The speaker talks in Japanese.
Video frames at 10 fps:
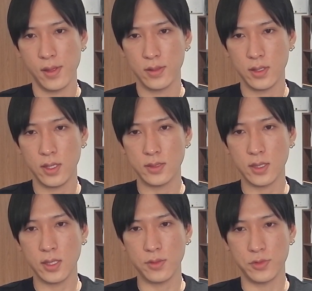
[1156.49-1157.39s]
で、
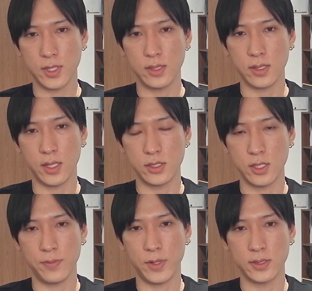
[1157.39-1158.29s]
レーザーテックも
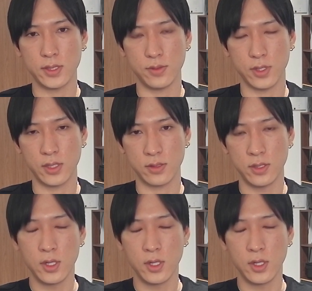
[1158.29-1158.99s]
3.87%下落。